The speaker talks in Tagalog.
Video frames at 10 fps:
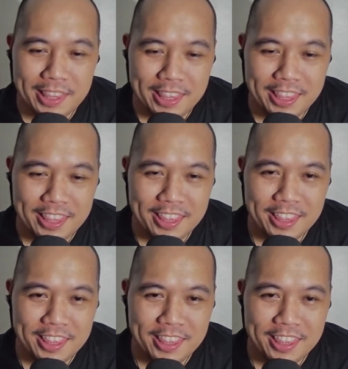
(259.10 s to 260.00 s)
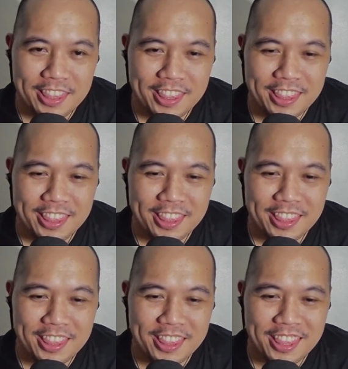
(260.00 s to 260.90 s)
naman pwedeng
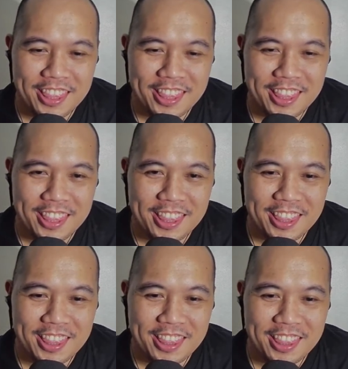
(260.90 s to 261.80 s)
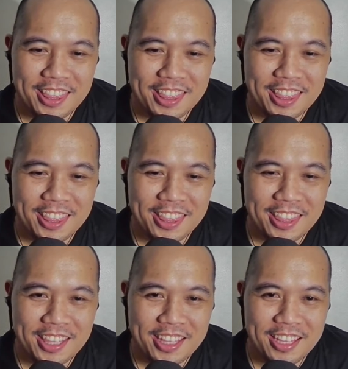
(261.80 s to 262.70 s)
haligo
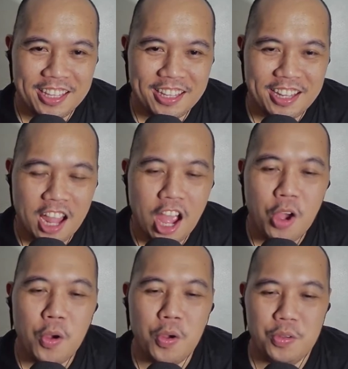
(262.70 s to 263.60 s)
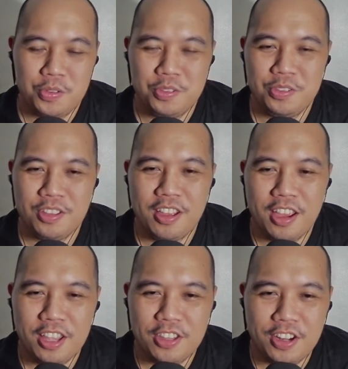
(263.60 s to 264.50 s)
kahit 5 minutes Oh. lang.
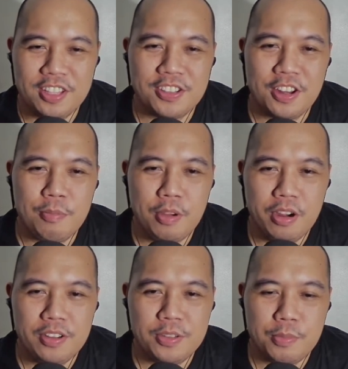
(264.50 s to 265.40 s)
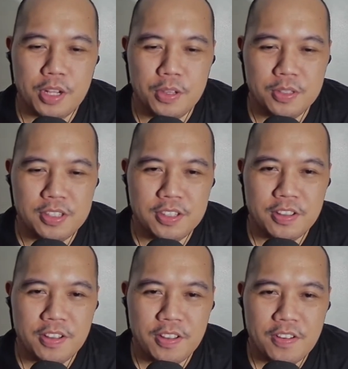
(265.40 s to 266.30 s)
I thought he's gonna buy her some clothes.
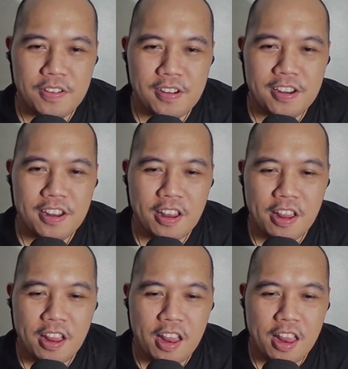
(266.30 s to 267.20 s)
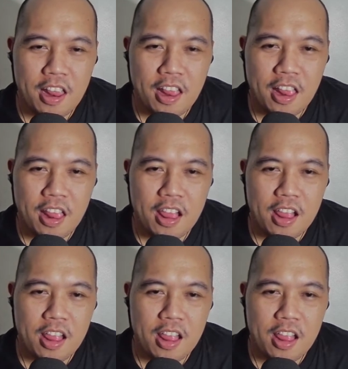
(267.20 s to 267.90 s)
Medyo ma- maasim na eh.